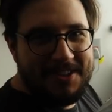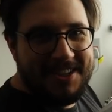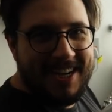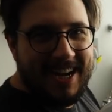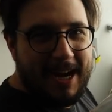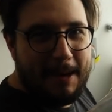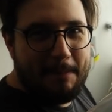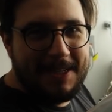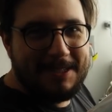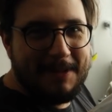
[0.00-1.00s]
de chegar a
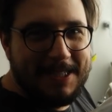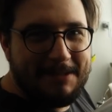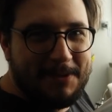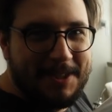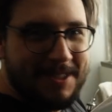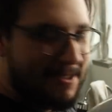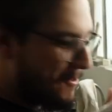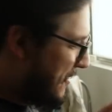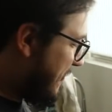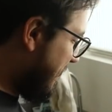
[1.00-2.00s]
parte mais importante
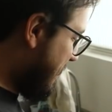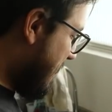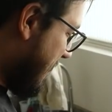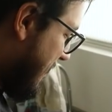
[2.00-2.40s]
do servidor.